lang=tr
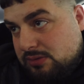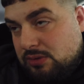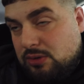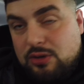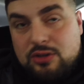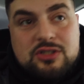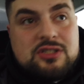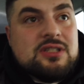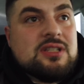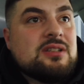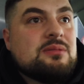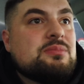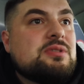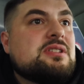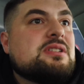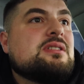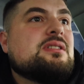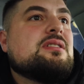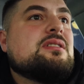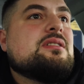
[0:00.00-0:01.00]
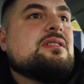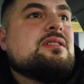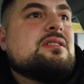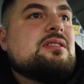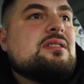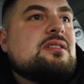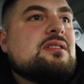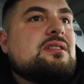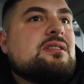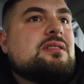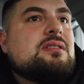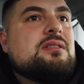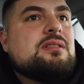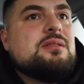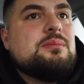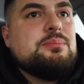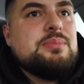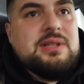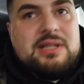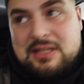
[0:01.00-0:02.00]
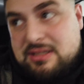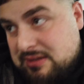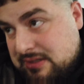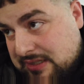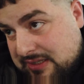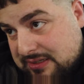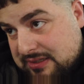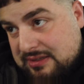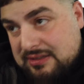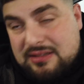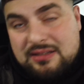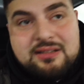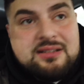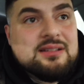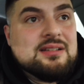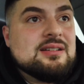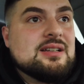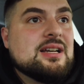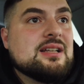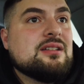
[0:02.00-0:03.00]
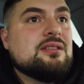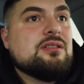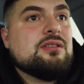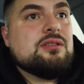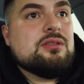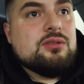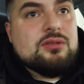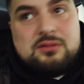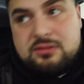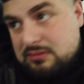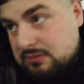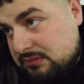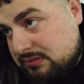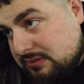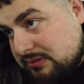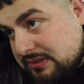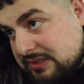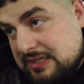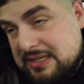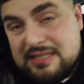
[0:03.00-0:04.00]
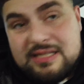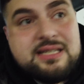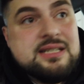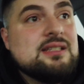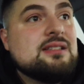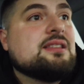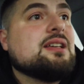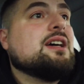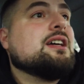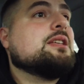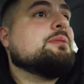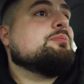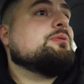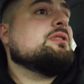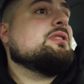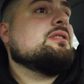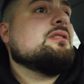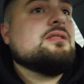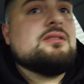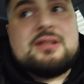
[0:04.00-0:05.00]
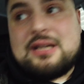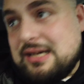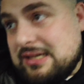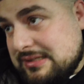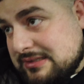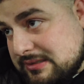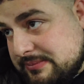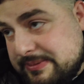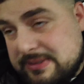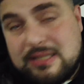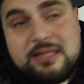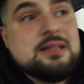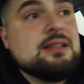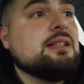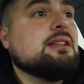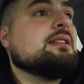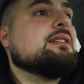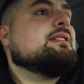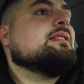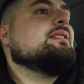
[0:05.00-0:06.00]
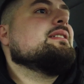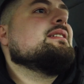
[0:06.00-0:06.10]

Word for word: önceden bizi bilenler hani ezeli takipçi takip edenler